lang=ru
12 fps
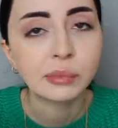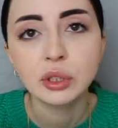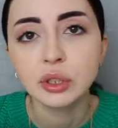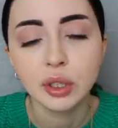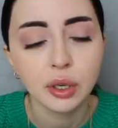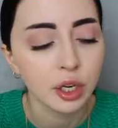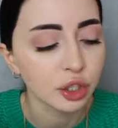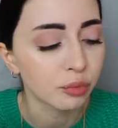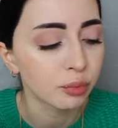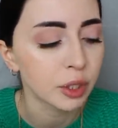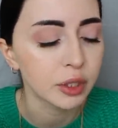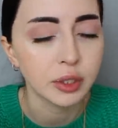И закажем
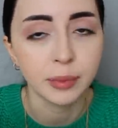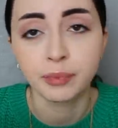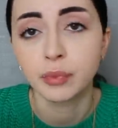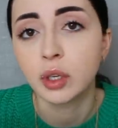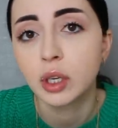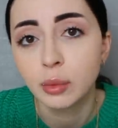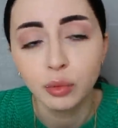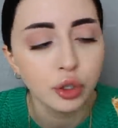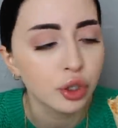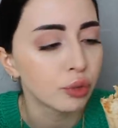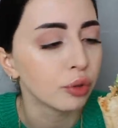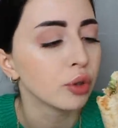вместе. Никому
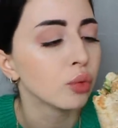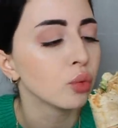ничего не